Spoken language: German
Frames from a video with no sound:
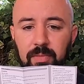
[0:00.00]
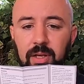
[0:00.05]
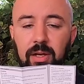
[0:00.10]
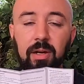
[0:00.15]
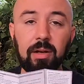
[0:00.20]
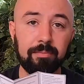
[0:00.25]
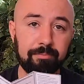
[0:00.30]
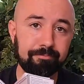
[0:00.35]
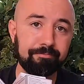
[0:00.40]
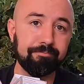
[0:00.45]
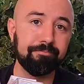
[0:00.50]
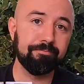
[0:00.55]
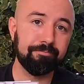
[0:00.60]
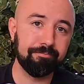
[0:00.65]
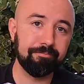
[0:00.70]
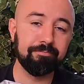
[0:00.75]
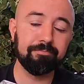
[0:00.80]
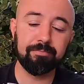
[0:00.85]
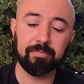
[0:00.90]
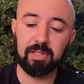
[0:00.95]
Ja,
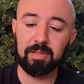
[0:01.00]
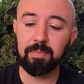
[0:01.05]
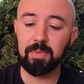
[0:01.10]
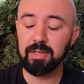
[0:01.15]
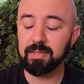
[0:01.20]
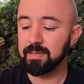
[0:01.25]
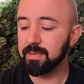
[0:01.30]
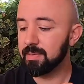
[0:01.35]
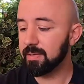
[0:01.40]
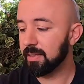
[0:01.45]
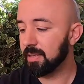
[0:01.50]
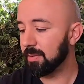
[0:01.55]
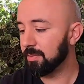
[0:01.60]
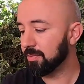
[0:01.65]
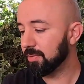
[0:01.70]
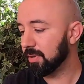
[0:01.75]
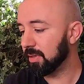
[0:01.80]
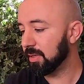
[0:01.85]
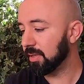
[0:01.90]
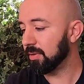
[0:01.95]
die meisten Sachen habe ich
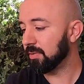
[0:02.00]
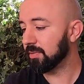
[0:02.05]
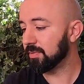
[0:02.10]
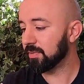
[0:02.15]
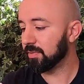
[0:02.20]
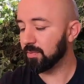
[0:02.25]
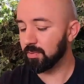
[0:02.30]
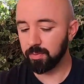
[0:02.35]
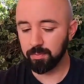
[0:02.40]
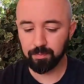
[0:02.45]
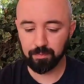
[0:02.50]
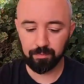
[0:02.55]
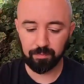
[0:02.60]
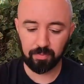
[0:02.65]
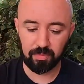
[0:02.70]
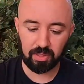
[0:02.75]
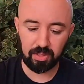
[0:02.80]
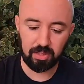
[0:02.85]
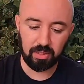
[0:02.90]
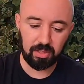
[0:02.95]
von alleine rausgefunden.
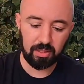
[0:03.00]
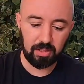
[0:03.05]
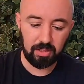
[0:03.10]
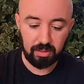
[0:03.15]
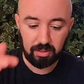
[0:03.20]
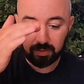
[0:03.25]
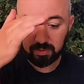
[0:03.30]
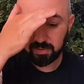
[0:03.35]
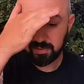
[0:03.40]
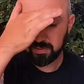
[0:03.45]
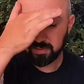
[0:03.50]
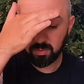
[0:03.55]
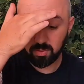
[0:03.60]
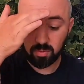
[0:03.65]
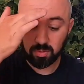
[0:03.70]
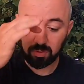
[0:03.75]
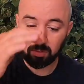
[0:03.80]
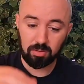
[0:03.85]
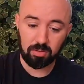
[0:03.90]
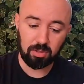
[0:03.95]

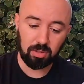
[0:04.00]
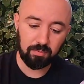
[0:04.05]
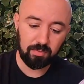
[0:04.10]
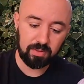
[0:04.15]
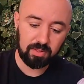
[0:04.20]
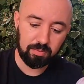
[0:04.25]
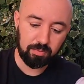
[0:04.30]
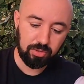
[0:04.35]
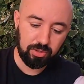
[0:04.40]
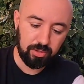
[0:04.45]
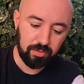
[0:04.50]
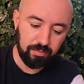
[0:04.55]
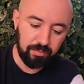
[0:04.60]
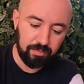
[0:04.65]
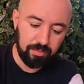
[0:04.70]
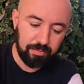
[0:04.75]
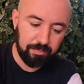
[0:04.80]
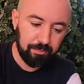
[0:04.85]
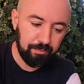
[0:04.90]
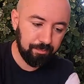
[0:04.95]
So, kommen wir zum
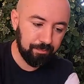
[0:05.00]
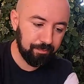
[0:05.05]
Stift.